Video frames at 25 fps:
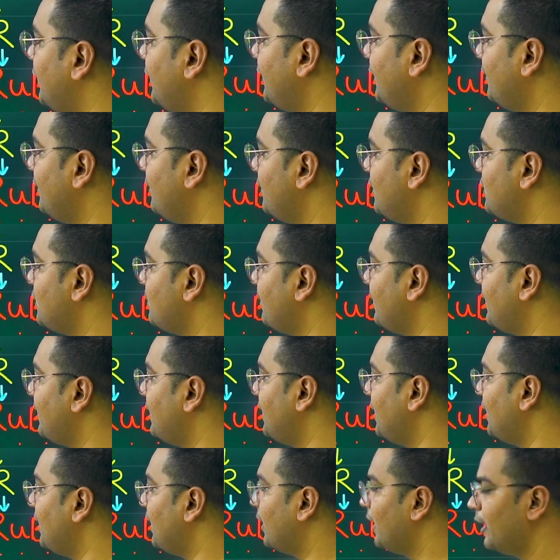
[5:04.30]
है जिसमें
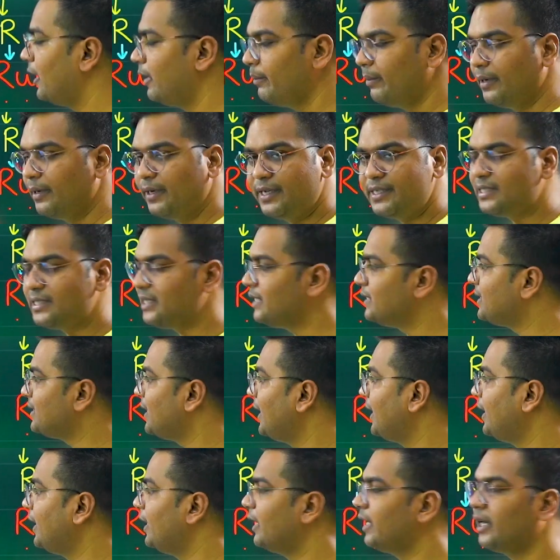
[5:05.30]
तीन कार्बन है इसलिए
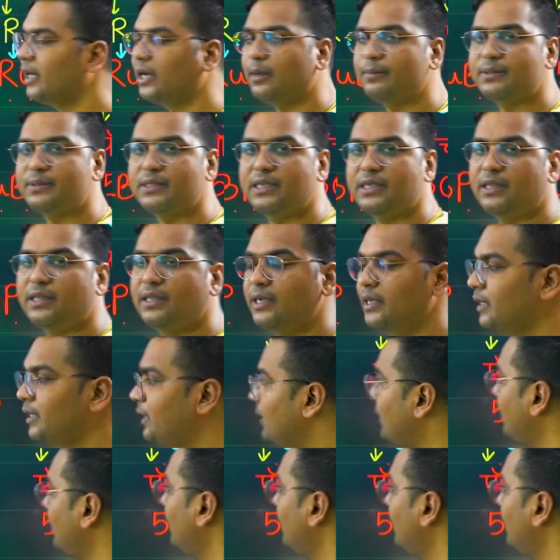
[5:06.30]
साइकिल का नाम सी है